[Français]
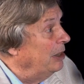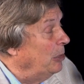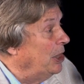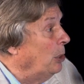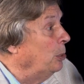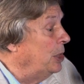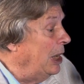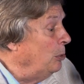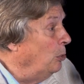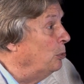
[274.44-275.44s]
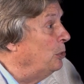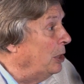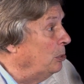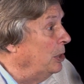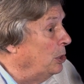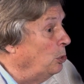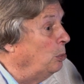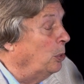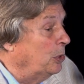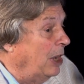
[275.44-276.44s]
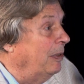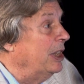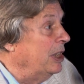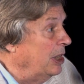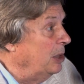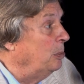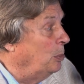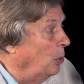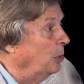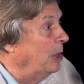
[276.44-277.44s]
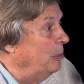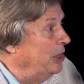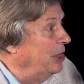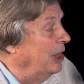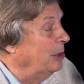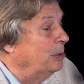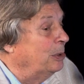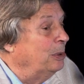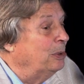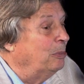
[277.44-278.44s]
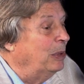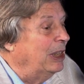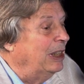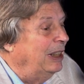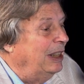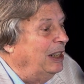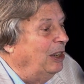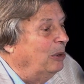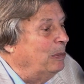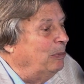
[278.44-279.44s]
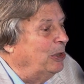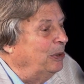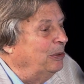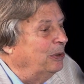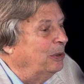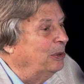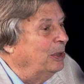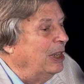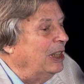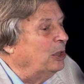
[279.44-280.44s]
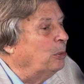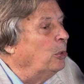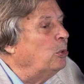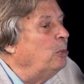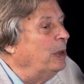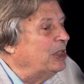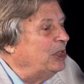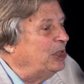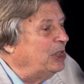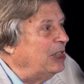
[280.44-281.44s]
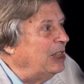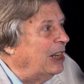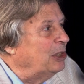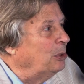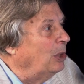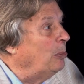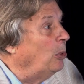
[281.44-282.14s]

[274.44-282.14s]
mais d'un hôtel où on va tous les jours pour travailler, pour rentabiliser quelque chose. Mais en même temps, euh, ils ont beaucoup insisté là sur la